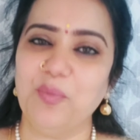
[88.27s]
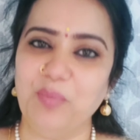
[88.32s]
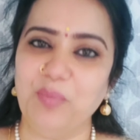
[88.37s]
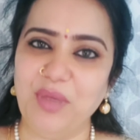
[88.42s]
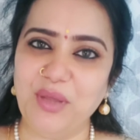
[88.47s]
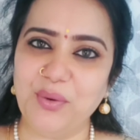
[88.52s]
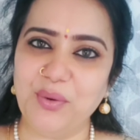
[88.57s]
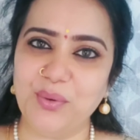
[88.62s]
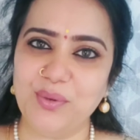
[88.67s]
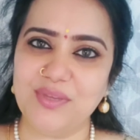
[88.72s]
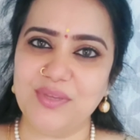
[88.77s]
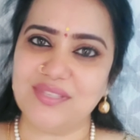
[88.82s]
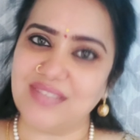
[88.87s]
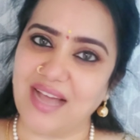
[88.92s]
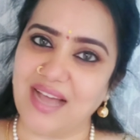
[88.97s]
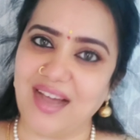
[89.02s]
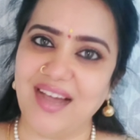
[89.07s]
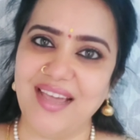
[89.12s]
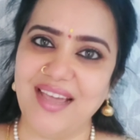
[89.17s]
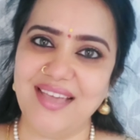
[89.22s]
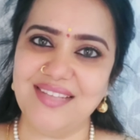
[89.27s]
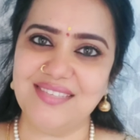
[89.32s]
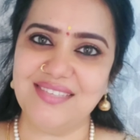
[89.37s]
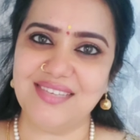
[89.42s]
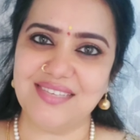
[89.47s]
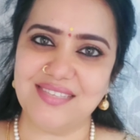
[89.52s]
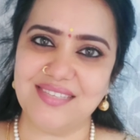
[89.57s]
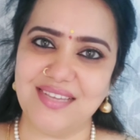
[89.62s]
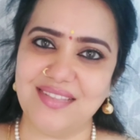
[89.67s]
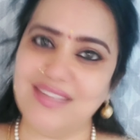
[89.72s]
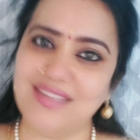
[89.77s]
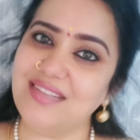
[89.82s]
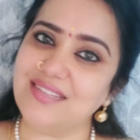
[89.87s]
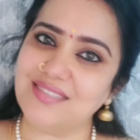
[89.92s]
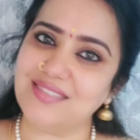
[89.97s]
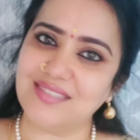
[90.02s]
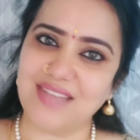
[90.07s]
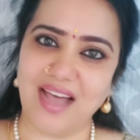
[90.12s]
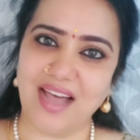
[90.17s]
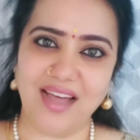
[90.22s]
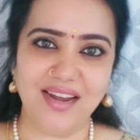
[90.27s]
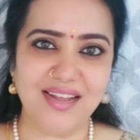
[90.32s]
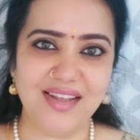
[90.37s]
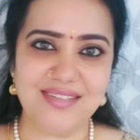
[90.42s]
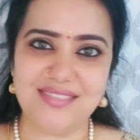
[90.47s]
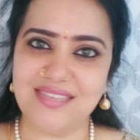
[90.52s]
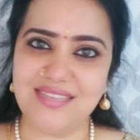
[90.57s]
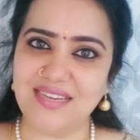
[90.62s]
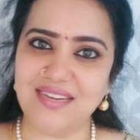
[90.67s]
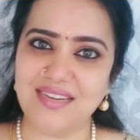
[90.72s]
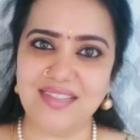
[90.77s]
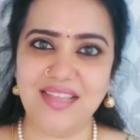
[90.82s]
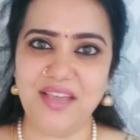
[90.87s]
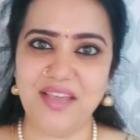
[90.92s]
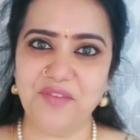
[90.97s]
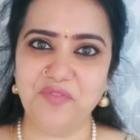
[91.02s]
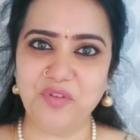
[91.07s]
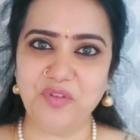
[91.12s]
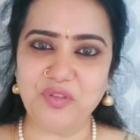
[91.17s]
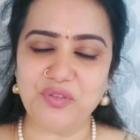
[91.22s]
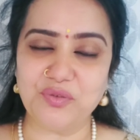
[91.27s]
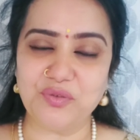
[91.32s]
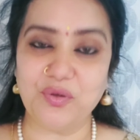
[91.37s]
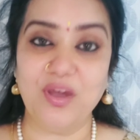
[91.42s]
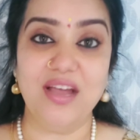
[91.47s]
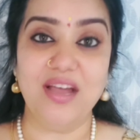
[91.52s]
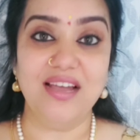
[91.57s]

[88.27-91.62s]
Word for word: మీరు సహాయం చేసేది చాలా చిన్నదే అవ్వచ్చు